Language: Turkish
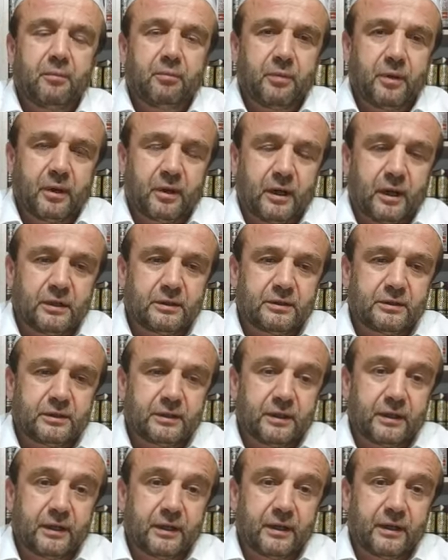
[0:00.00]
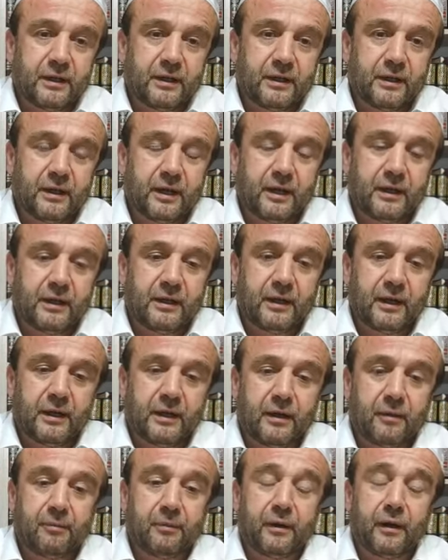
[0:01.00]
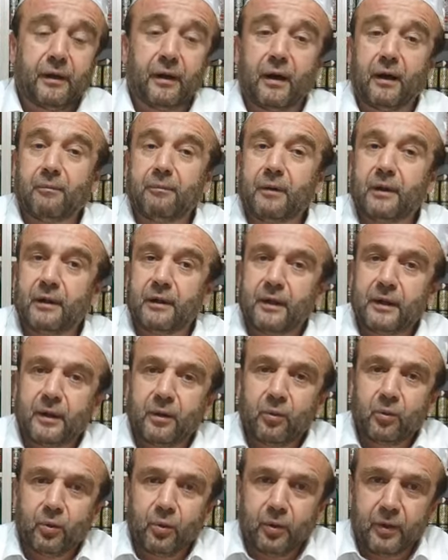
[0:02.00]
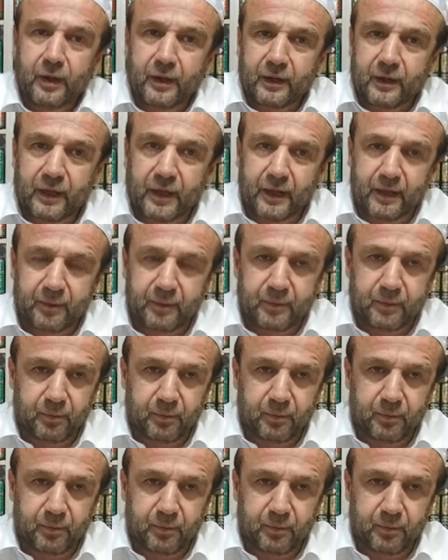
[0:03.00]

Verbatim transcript: birkaç e, riya ile yapılan amellere örnekler